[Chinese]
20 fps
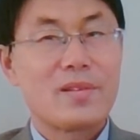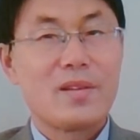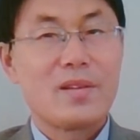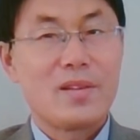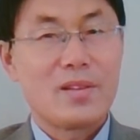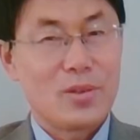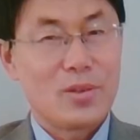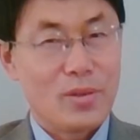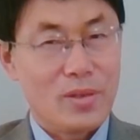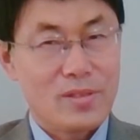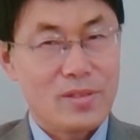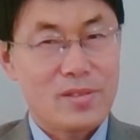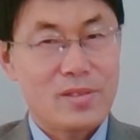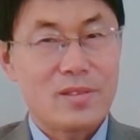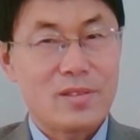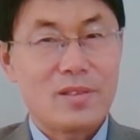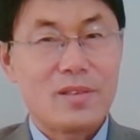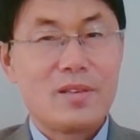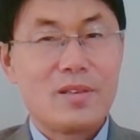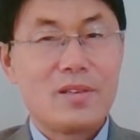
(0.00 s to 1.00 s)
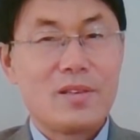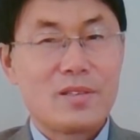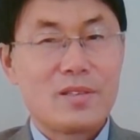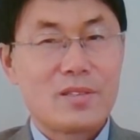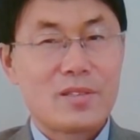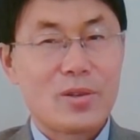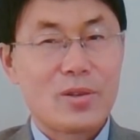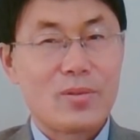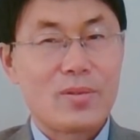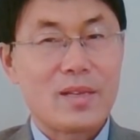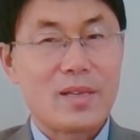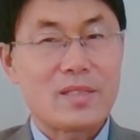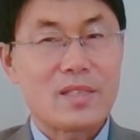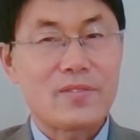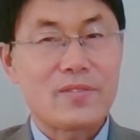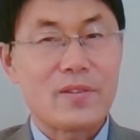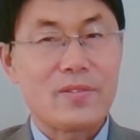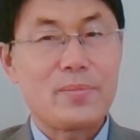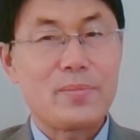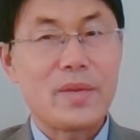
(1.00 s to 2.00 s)
有一次，周恩来在
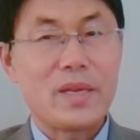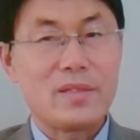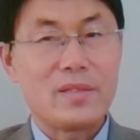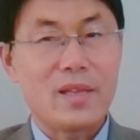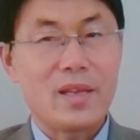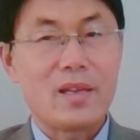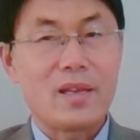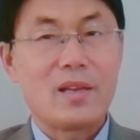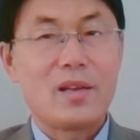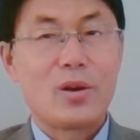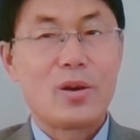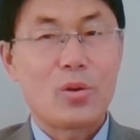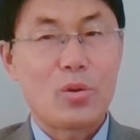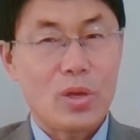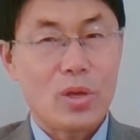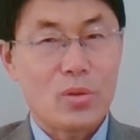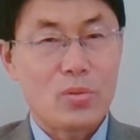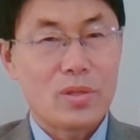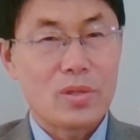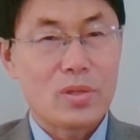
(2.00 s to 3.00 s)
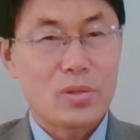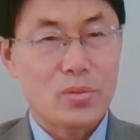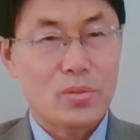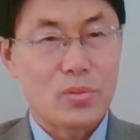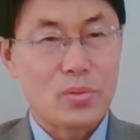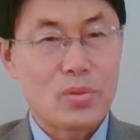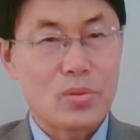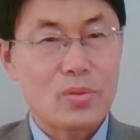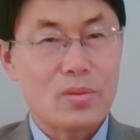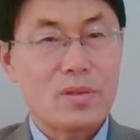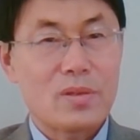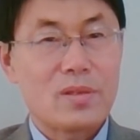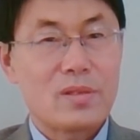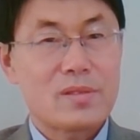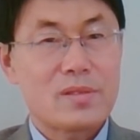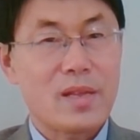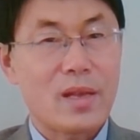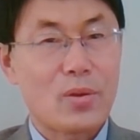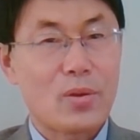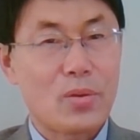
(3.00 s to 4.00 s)
访问缅甸回国的途中，
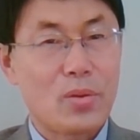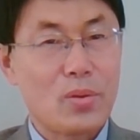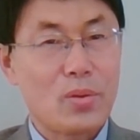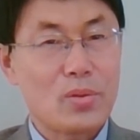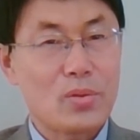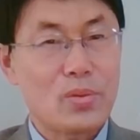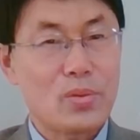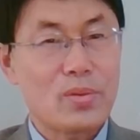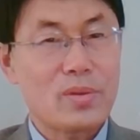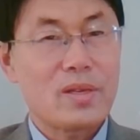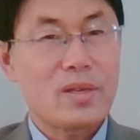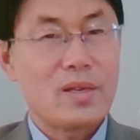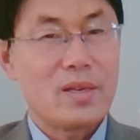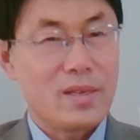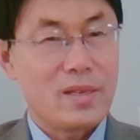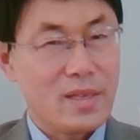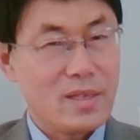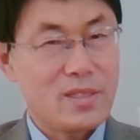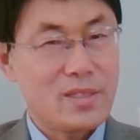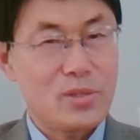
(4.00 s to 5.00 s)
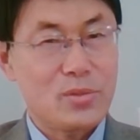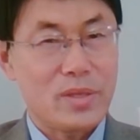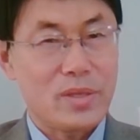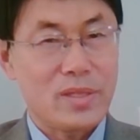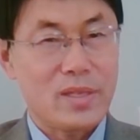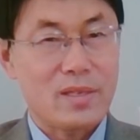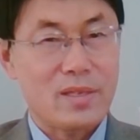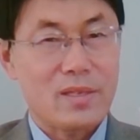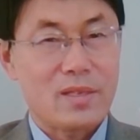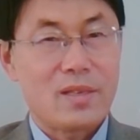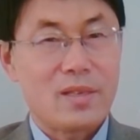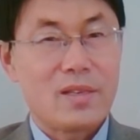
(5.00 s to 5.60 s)
在空中临时决定。